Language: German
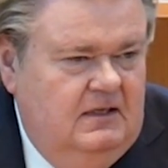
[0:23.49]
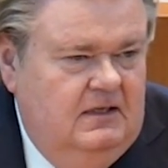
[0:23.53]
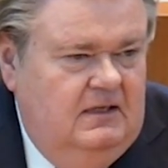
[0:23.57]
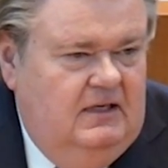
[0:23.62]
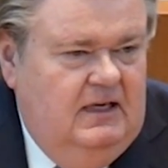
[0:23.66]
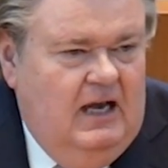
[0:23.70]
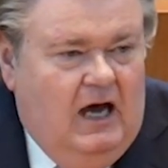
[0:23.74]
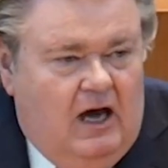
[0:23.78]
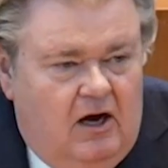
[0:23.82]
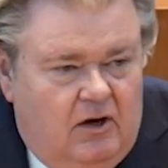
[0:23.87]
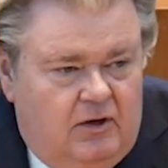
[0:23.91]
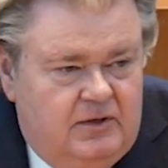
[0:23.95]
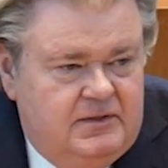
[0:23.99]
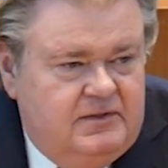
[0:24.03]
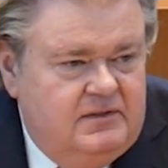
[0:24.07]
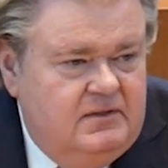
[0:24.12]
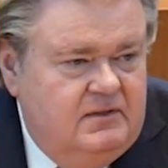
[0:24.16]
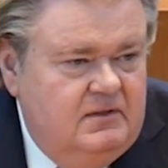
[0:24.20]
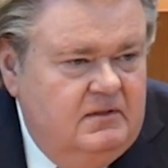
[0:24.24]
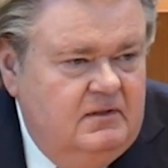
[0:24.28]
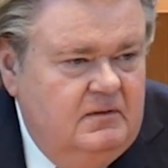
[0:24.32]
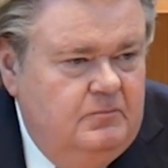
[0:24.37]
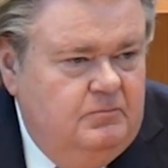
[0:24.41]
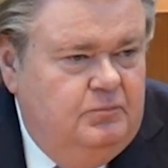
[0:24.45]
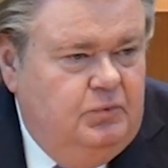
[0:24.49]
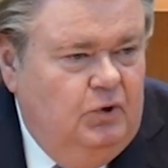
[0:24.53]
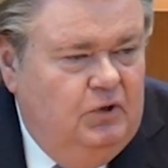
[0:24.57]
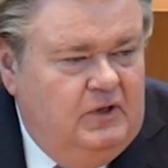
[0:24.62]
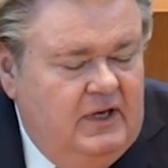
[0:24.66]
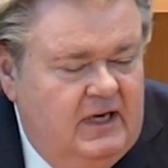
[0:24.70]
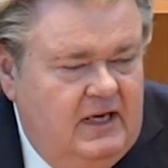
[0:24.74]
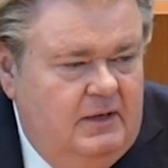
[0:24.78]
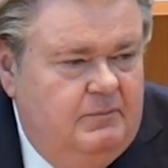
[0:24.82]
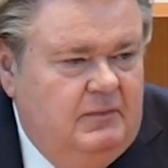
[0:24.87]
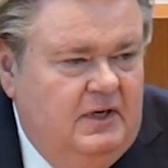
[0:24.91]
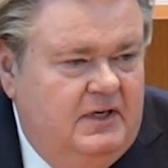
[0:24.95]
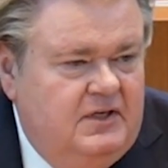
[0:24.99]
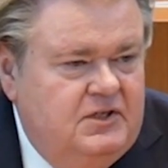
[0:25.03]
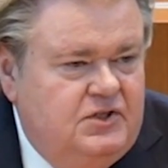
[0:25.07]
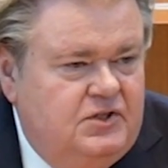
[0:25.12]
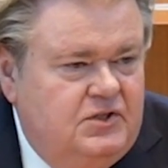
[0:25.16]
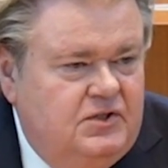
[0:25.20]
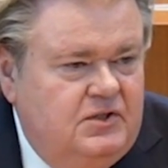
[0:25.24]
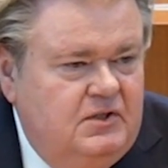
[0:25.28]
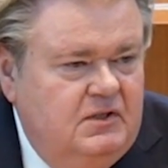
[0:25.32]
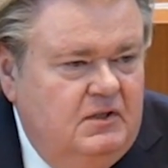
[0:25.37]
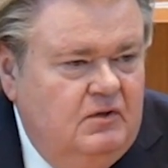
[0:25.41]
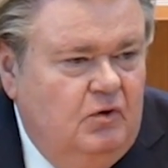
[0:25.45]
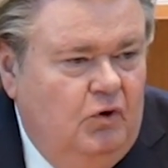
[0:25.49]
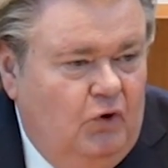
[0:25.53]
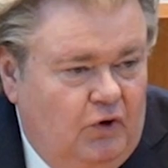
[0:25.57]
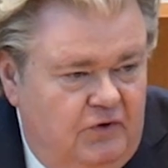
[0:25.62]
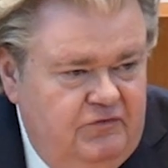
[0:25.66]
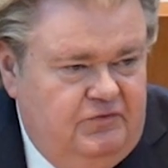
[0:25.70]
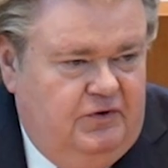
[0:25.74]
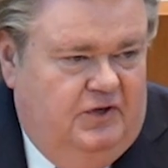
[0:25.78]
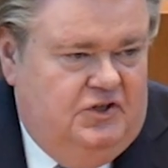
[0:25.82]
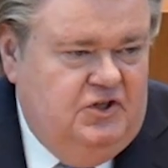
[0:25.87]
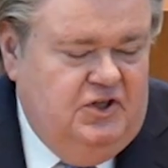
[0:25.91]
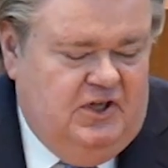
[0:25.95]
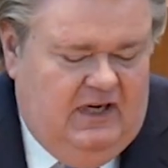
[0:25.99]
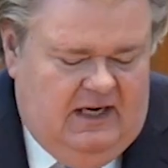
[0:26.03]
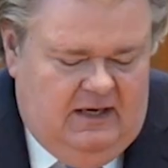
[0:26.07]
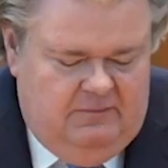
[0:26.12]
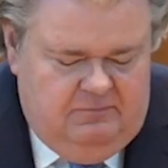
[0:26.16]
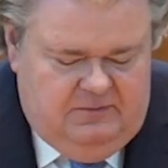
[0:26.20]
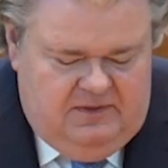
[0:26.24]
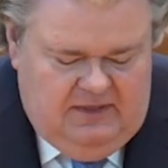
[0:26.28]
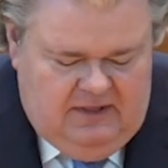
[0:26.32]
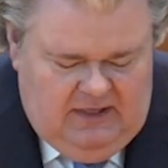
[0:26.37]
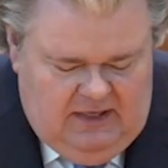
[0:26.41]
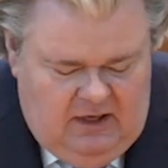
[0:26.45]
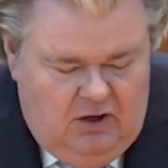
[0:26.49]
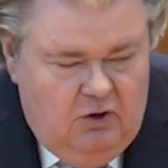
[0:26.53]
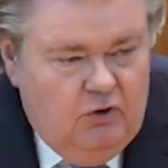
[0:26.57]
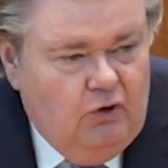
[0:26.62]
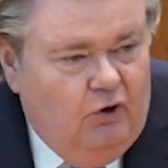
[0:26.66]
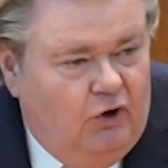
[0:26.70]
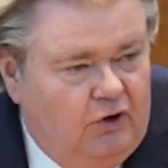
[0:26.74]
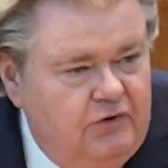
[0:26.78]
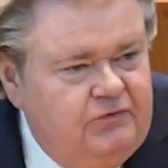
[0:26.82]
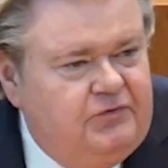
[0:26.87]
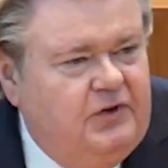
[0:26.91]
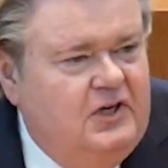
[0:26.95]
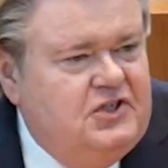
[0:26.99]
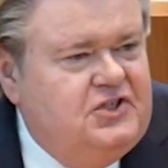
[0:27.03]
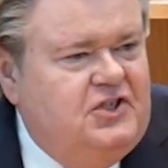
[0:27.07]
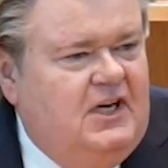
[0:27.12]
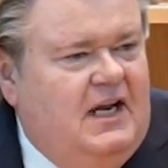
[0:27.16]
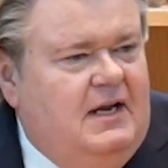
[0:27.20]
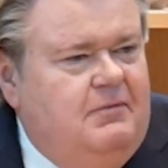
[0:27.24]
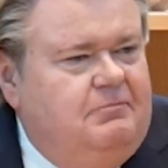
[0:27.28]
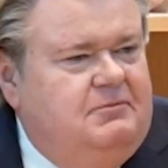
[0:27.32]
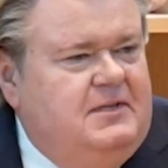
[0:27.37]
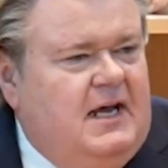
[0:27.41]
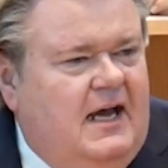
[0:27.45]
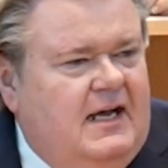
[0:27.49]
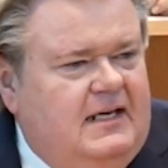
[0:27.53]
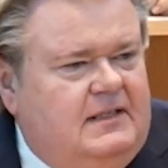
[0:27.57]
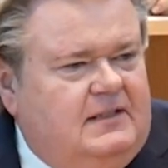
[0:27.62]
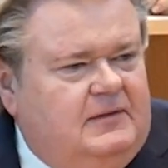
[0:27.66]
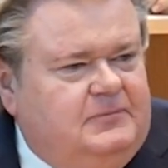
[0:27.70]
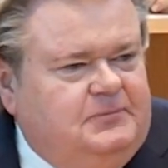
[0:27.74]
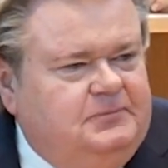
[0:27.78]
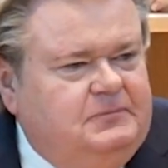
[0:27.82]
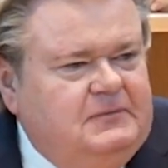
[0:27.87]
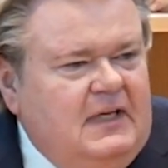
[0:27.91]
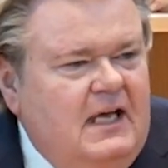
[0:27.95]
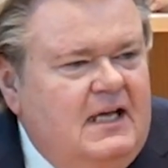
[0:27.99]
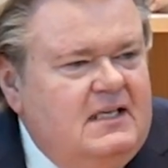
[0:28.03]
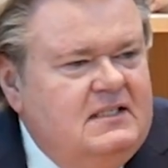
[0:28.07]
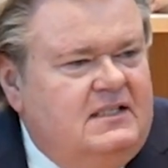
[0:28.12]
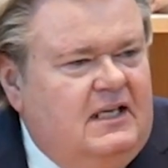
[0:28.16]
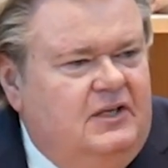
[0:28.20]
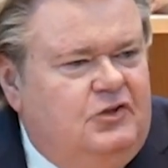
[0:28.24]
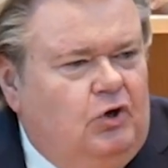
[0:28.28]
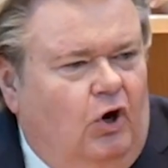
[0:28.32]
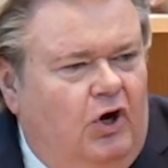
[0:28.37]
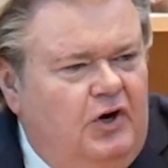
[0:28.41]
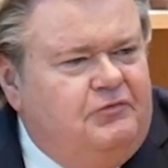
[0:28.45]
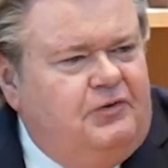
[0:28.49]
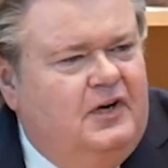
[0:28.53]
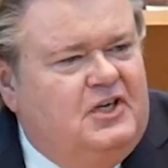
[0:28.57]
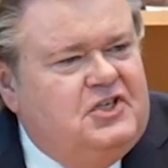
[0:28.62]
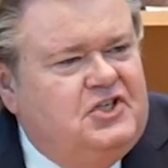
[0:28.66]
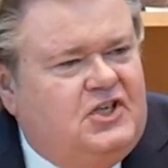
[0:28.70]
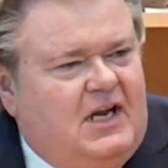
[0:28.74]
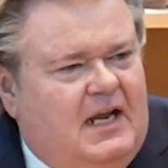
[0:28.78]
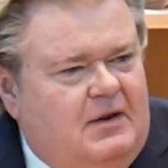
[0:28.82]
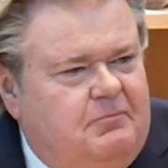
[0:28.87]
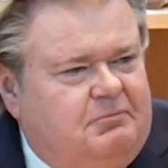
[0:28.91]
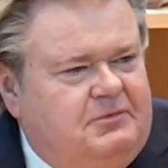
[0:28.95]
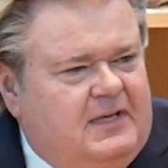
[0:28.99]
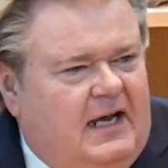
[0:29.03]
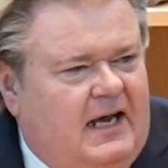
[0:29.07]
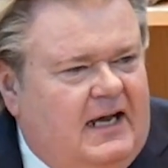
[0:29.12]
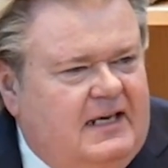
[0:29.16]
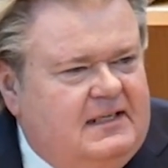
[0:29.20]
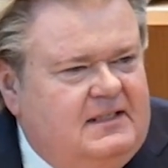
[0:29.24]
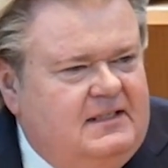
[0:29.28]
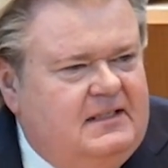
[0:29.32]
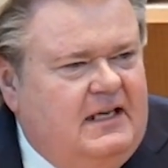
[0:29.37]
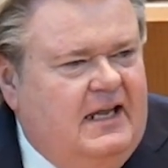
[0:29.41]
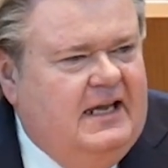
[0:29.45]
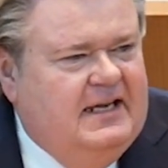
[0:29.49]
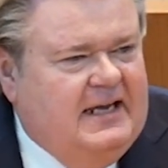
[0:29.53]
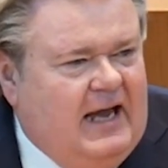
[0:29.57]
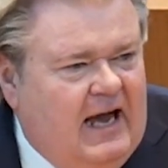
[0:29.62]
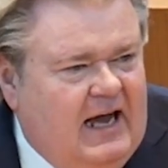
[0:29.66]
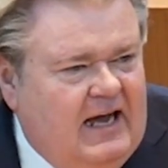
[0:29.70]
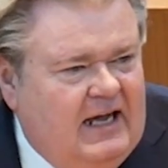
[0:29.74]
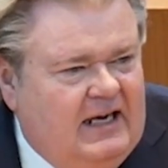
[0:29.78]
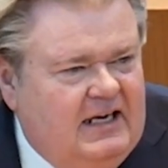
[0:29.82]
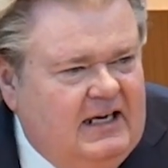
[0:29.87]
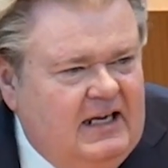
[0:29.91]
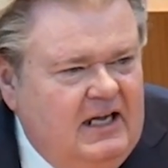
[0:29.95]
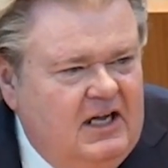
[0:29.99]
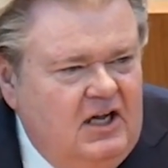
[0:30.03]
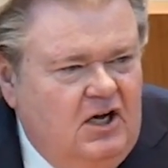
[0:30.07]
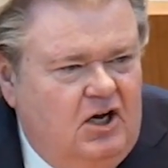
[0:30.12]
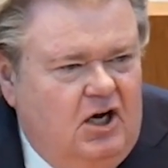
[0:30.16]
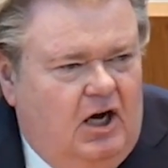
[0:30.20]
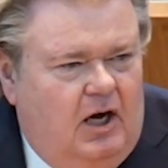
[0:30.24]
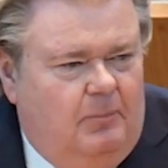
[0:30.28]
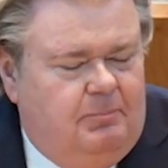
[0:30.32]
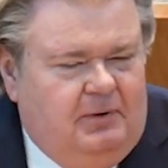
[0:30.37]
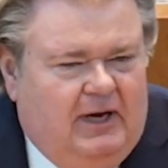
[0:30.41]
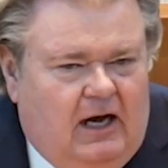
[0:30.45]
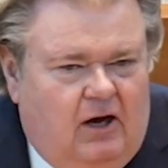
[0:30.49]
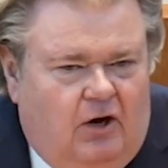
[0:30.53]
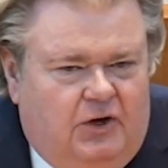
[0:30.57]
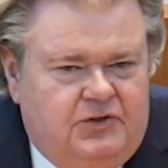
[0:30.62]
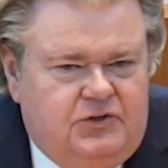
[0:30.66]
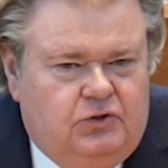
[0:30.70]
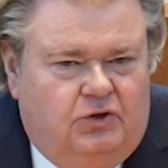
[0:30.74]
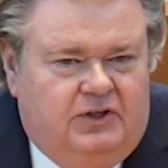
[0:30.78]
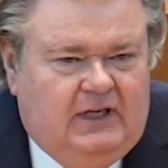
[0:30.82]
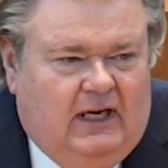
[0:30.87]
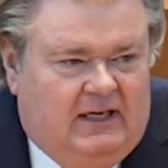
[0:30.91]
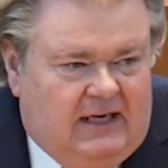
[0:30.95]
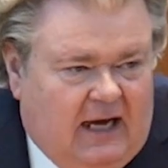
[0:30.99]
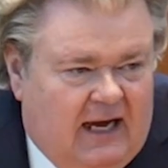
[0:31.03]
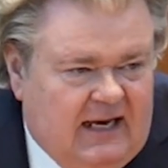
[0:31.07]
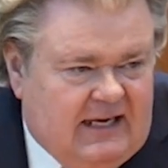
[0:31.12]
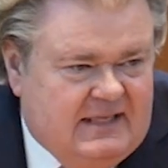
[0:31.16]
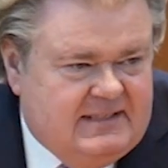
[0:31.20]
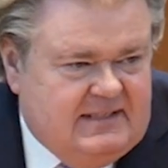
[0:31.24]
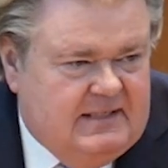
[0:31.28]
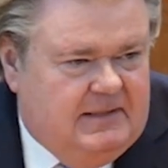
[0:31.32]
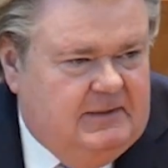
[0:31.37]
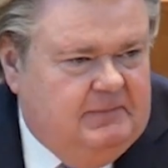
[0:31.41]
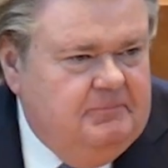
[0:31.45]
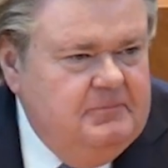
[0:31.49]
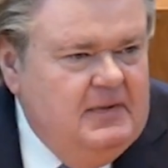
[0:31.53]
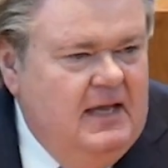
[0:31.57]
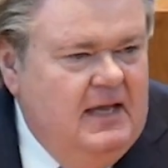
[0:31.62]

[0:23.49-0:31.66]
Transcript: Laut, polemisch, unverschämt. Unverschämtheiten sind Unverschämtheiten, egal ob laut oder leise.